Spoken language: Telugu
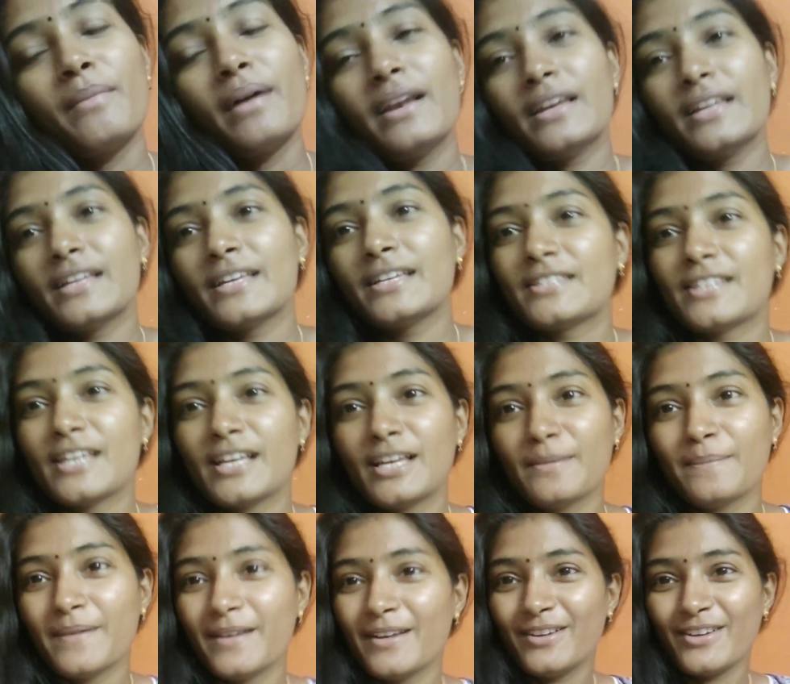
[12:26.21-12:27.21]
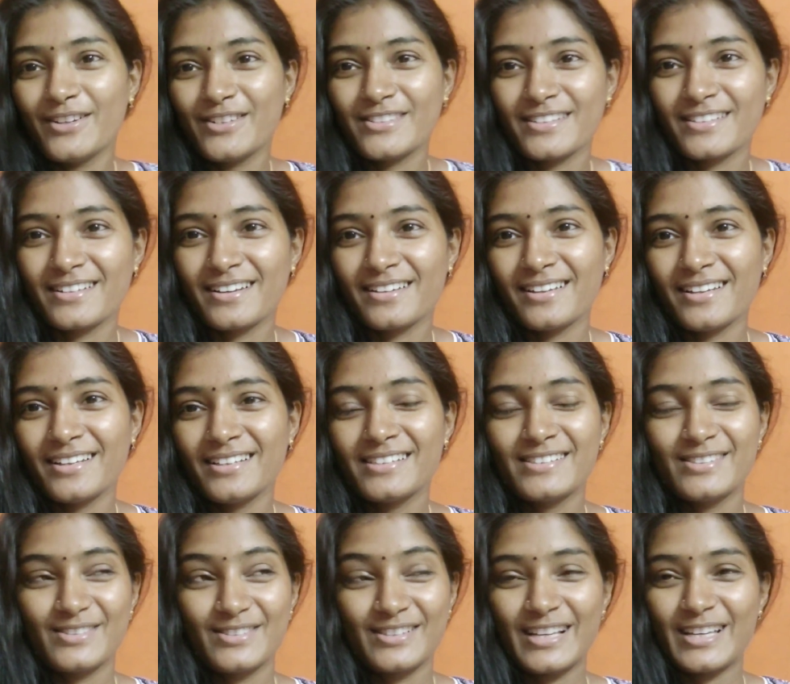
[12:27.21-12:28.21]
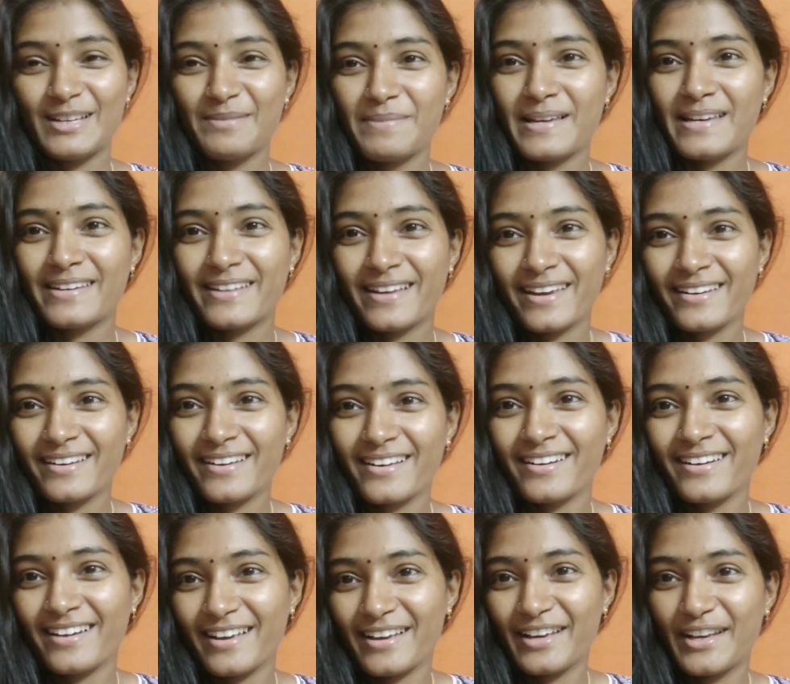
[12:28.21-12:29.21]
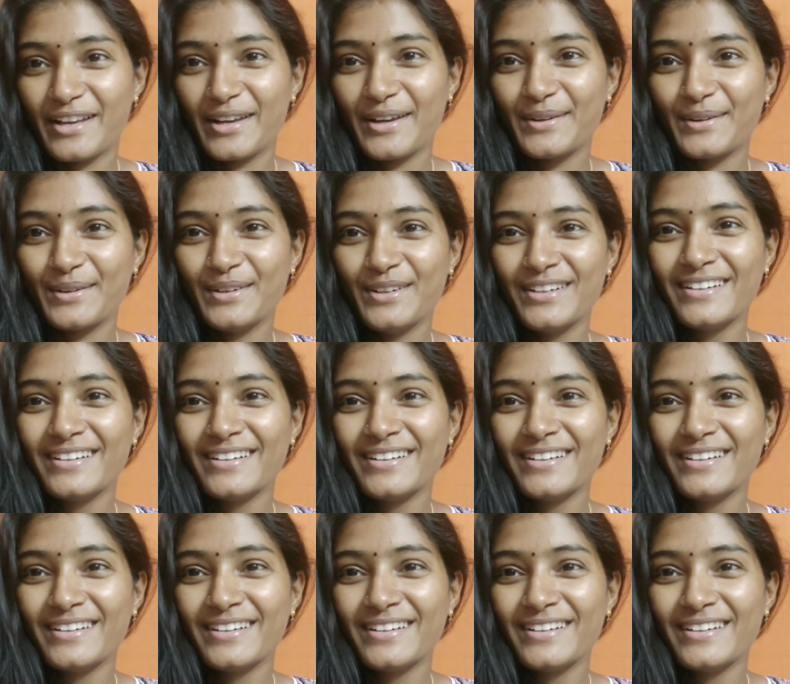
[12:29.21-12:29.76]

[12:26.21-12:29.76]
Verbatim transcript: మళ్ళీ చెల్లి పెళ్ళి వస్తుంది కదా సో చెల్లి పెళ్లి టయానికల్లా నా హెయిర్